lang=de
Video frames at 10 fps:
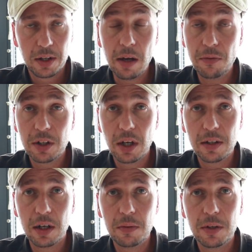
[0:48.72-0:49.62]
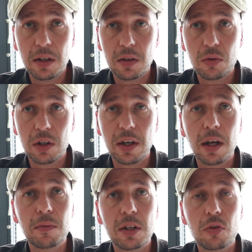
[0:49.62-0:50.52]
Der Einfachheit halber
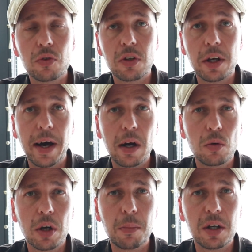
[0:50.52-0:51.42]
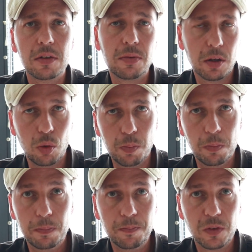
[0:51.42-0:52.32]
unterteilen wir jetzt unsere Nahrung einmal in zwei
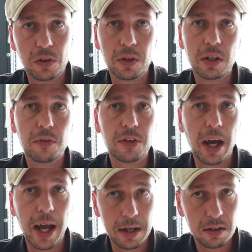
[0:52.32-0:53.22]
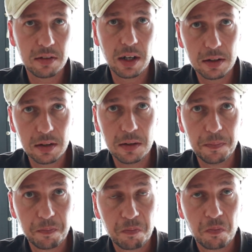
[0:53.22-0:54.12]
Gruppen. Das wären auf der einen Seite
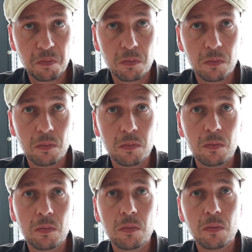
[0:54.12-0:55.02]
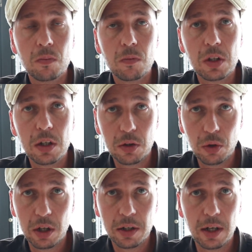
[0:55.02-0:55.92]
die
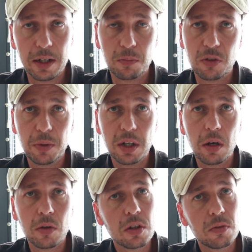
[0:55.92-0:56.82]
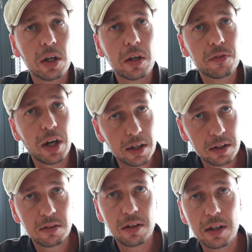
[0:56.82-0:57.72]
natürlichen Lebensmittel und das wären auf der
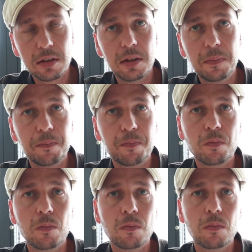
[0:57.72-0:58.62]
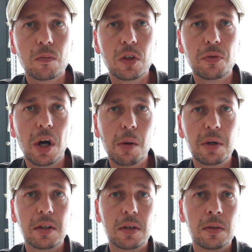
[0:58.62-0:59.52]
anderen Seite die
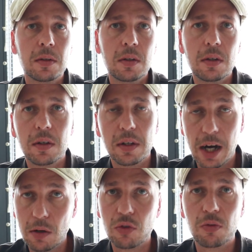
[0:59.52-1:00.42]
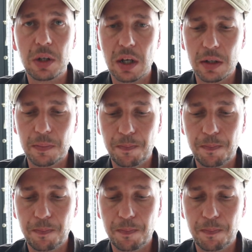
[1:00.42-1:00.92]
verarbeiteten Nahrungsmittel.